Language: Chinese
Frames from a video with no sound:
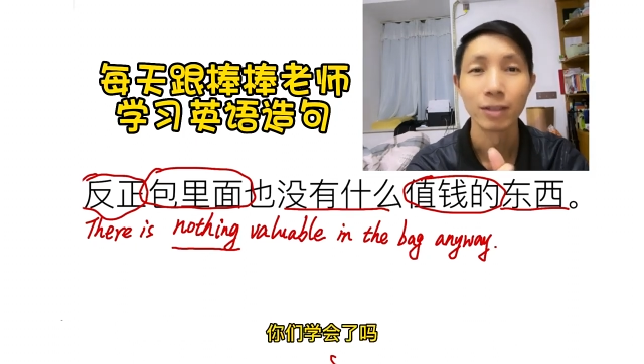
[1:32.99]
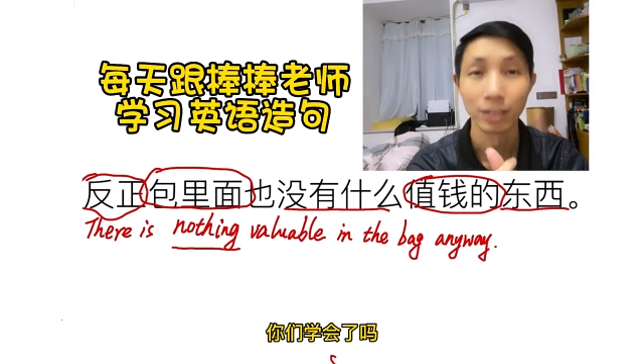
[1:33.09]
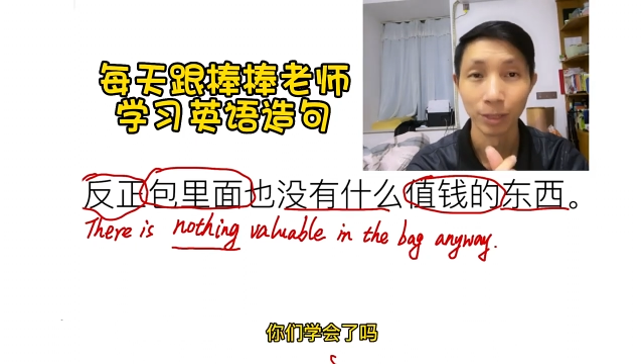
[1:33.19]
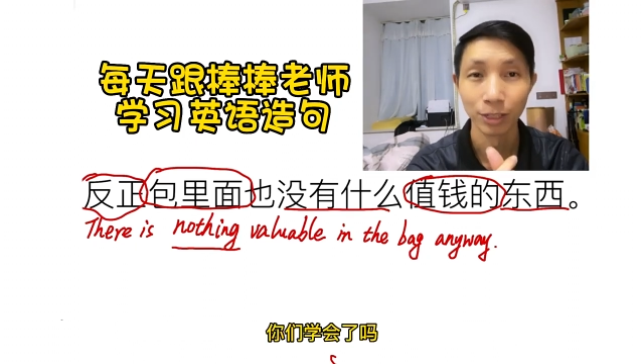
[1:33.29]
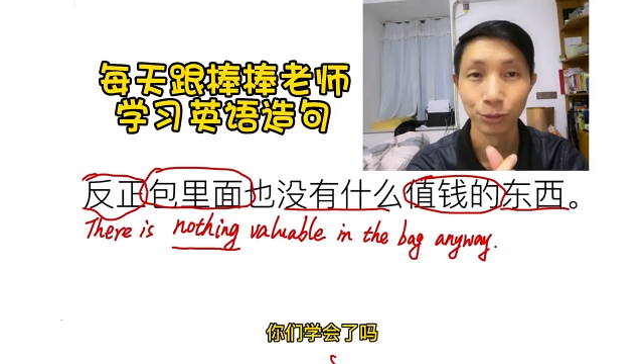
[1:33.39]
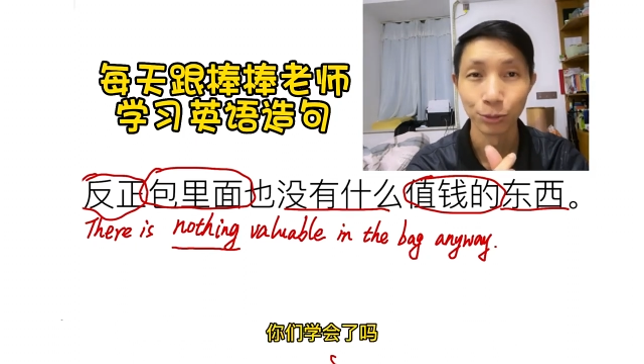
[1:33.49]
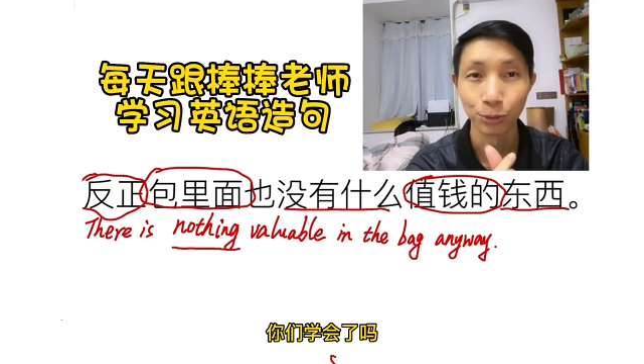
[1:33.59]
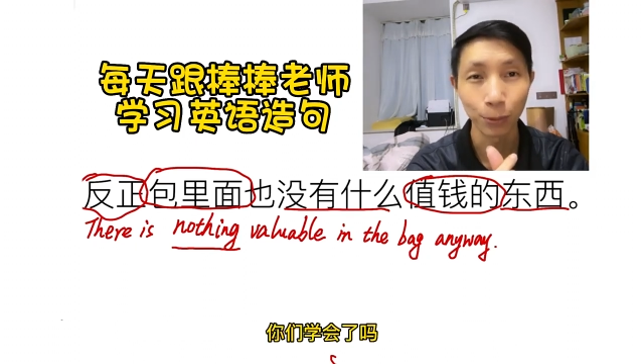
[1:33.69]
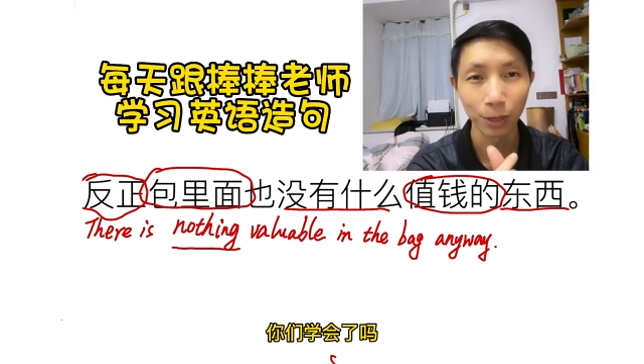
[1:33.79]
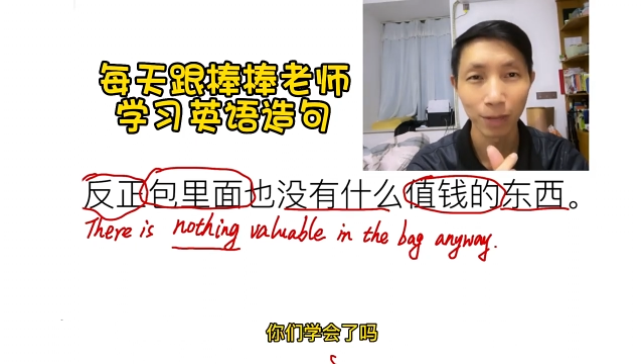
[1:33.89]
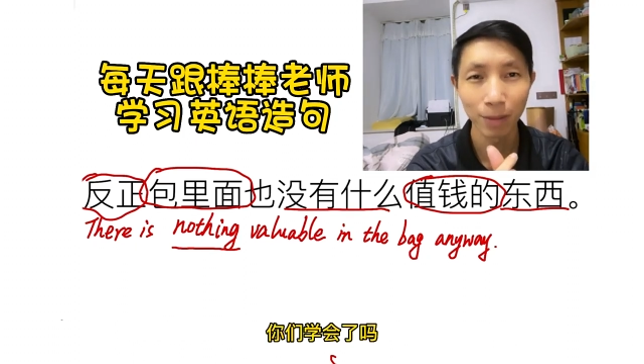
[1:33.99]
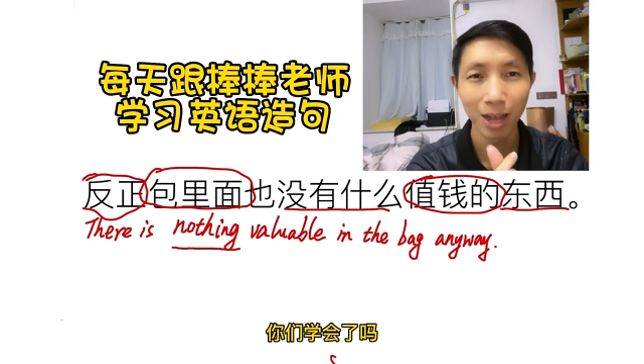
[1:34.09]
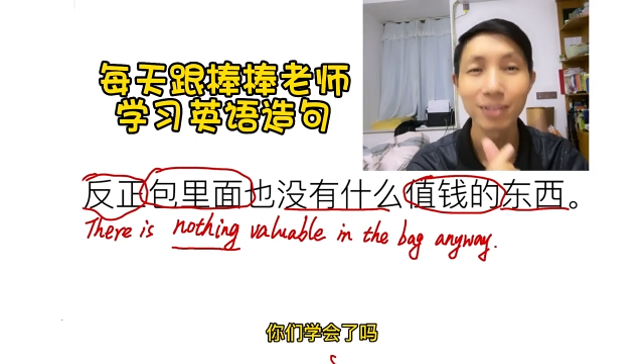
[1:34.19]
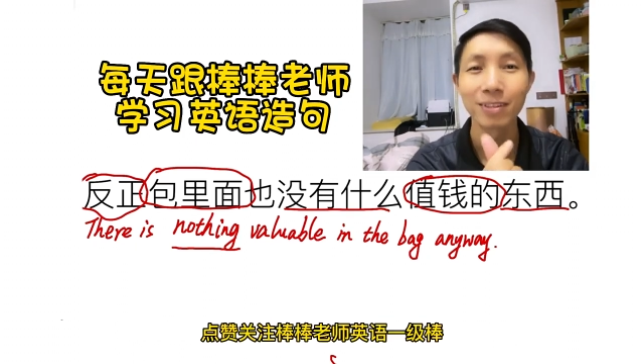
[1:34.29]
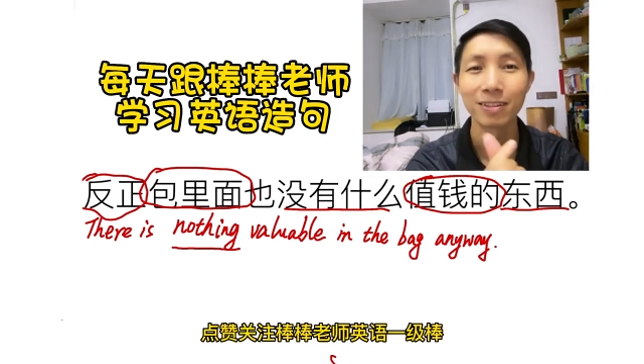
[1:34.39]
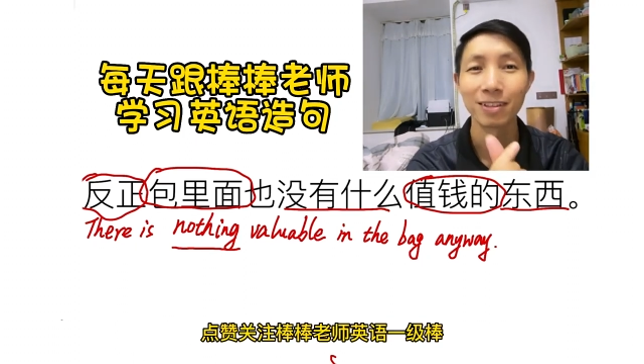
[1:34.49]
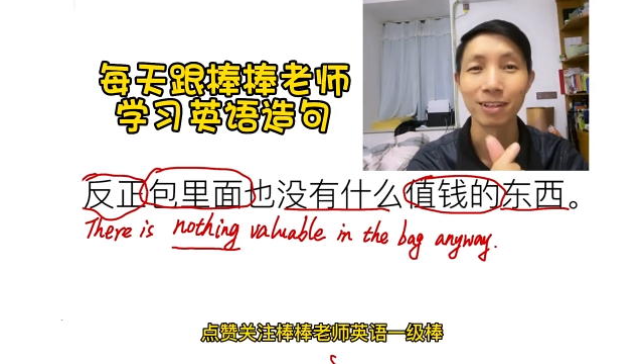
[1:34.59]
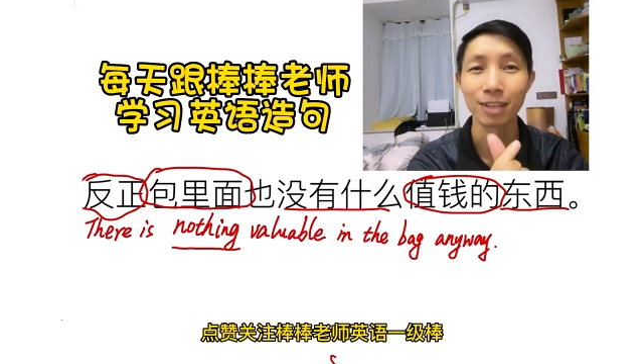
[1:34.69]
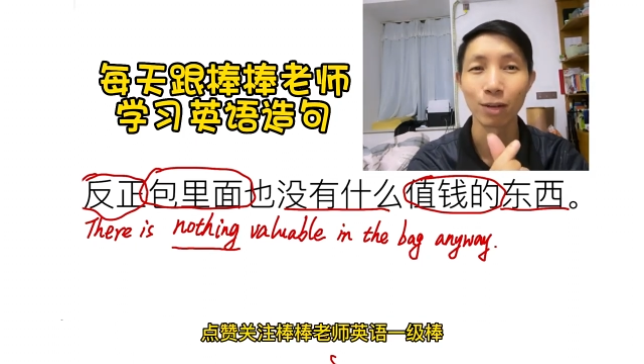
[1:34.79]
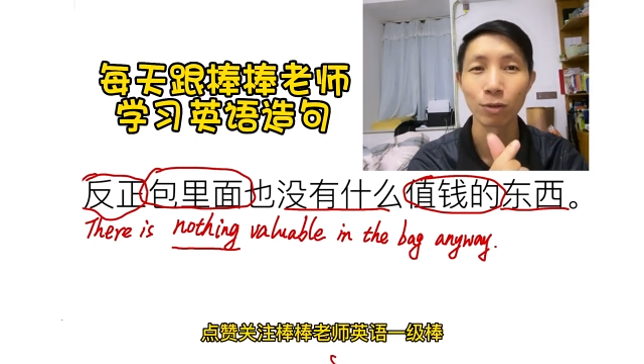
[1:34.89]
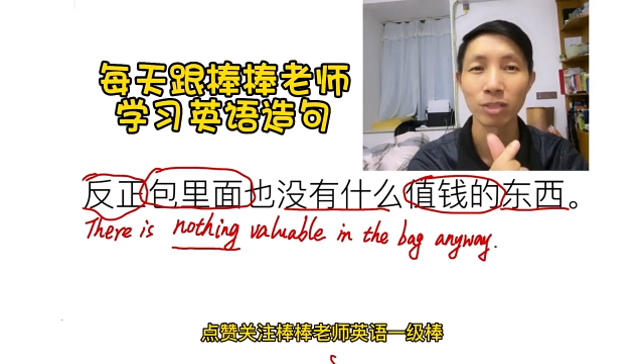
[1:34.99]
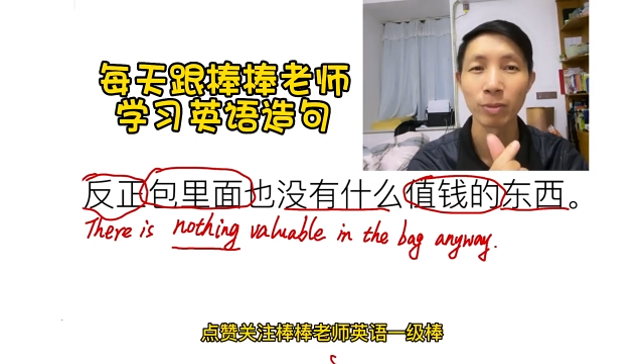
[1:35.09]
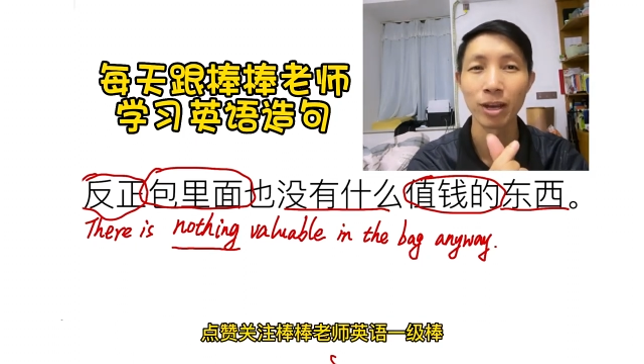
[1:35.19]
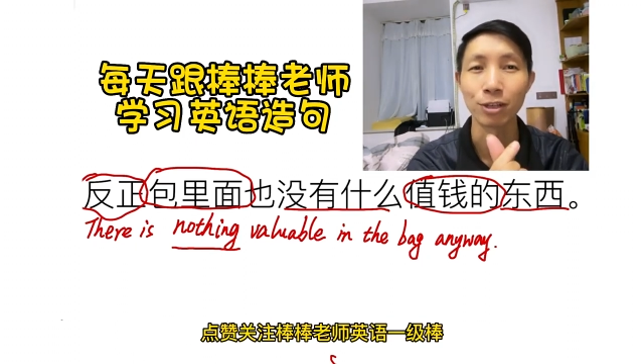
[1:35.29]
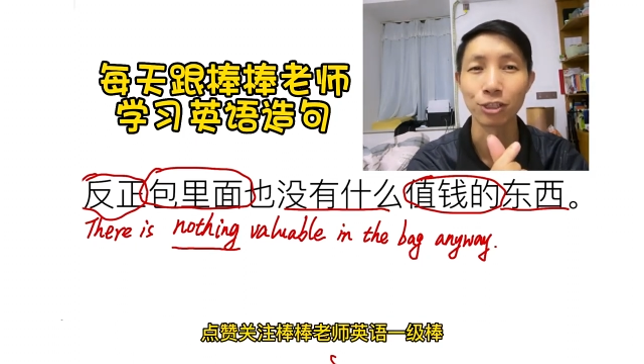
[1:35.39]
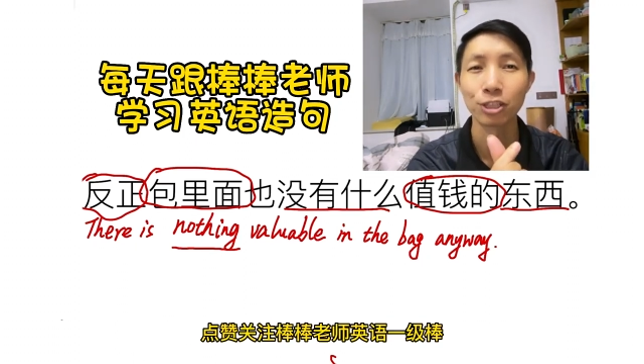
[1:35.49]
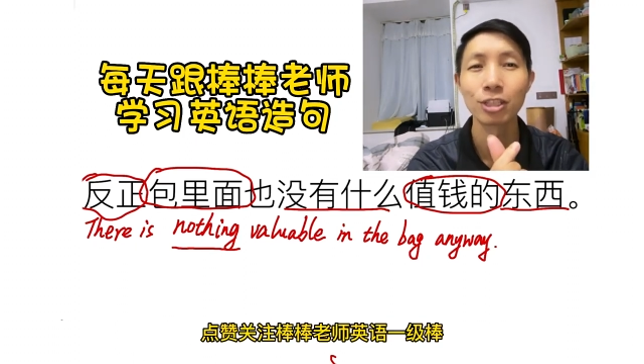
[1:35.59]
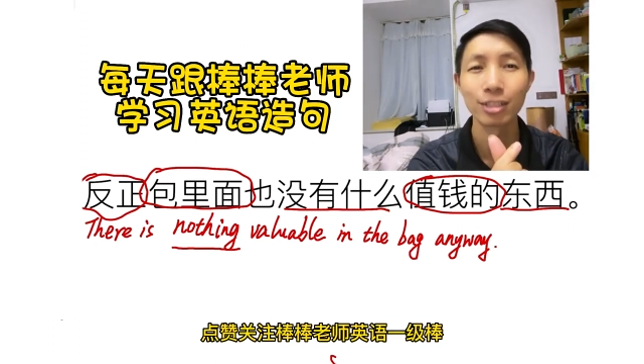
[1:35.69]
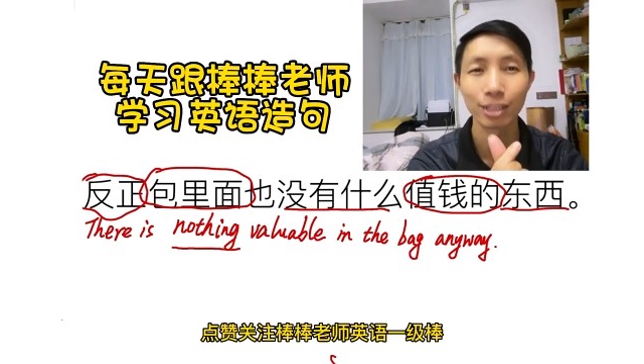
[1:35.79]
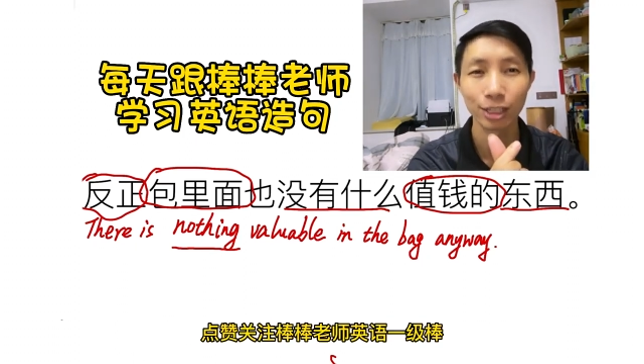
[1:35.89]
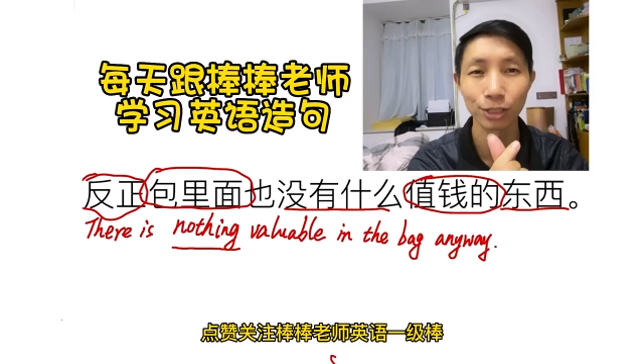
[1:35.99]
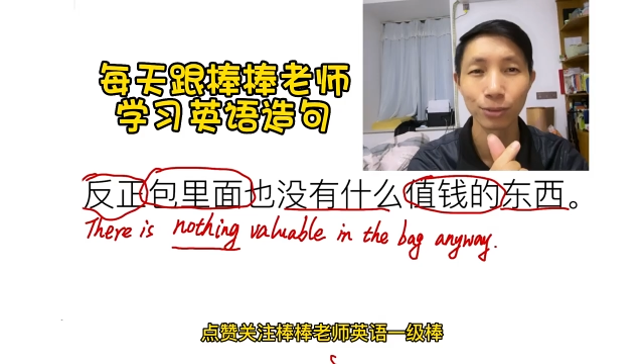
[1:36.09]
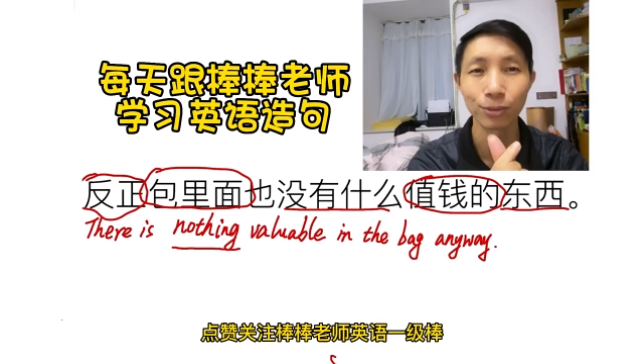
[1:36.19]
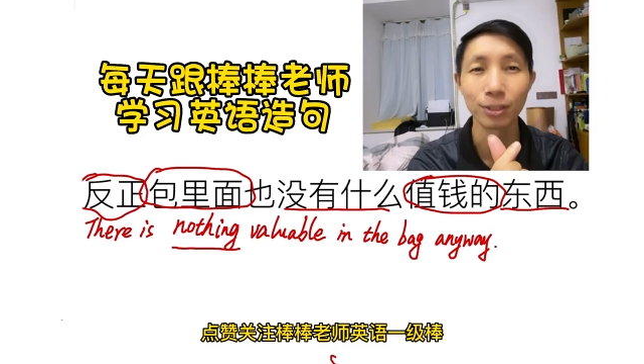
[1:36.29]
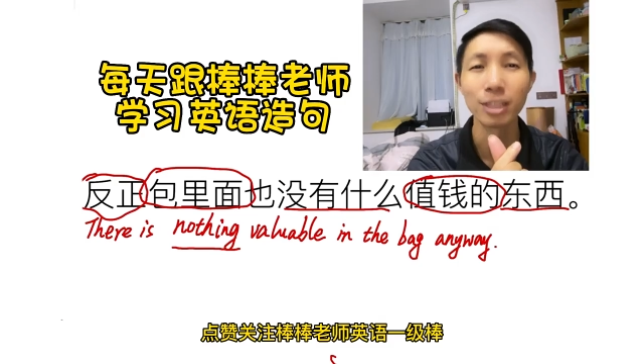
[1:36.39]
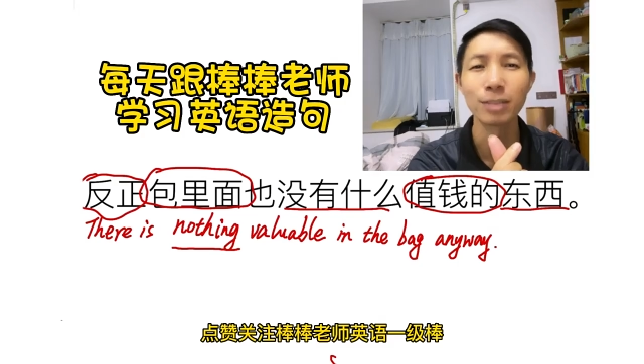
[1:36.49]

你们学会了吗？点赞关注爸爸老师英语一级